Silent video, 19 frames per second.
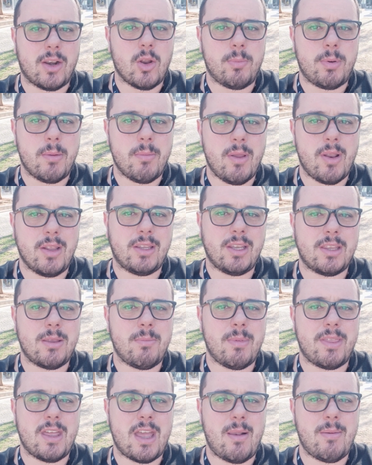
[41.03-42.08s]
Lo primero, antes de
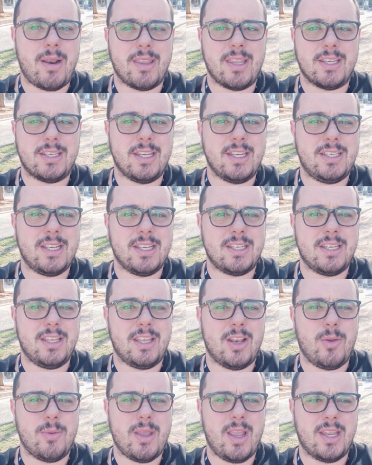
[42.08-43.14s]
empezar a hablar de Sitches y de
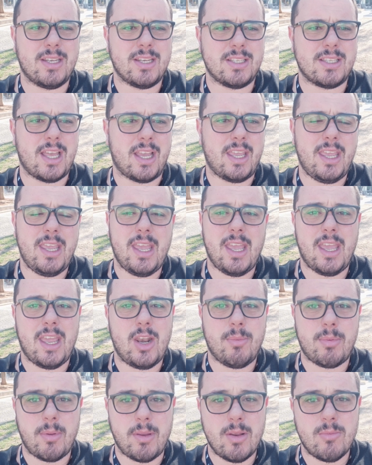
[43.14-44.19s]
lo bien que se está aquí, eh,
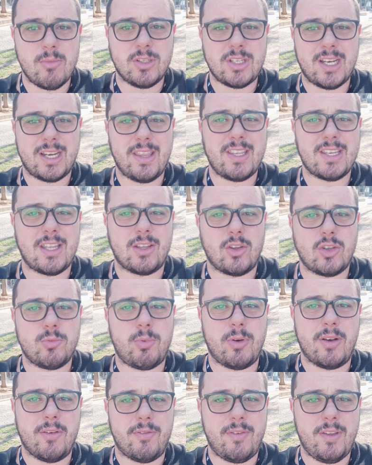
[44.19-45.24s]
lo primero, muchas gracias a todos
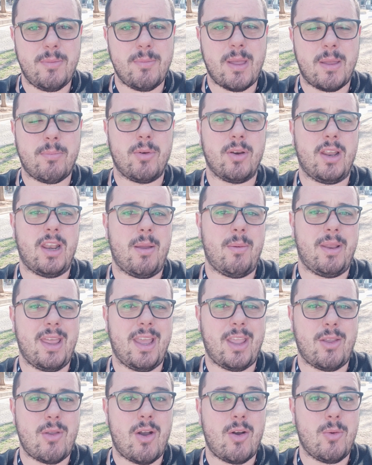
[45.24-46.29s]
por el feedback, porque la verdad
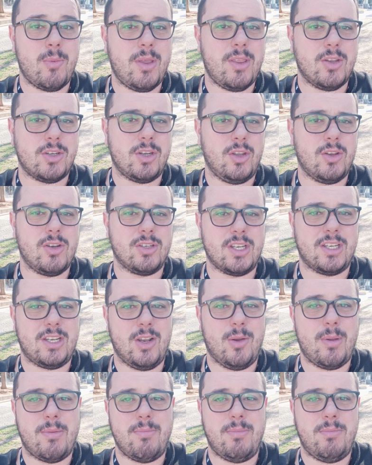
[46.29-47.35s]
que yo hago vídeos y yo no sé si
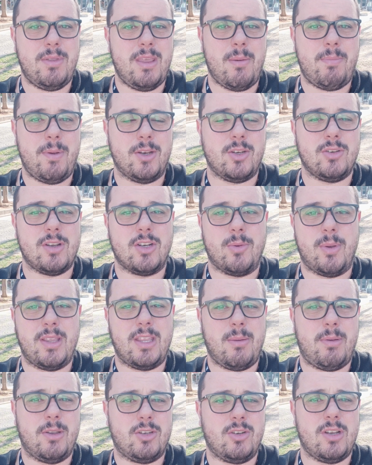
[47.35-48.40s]
lo ven 10 personas o
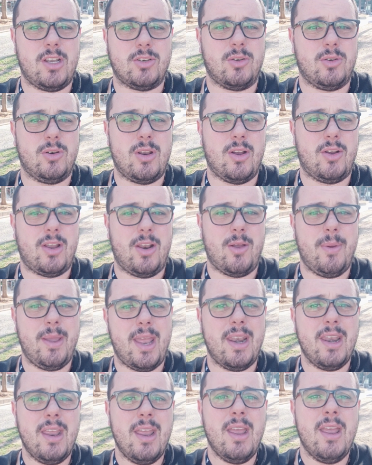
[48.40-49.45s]
20 personas o los que lo vean,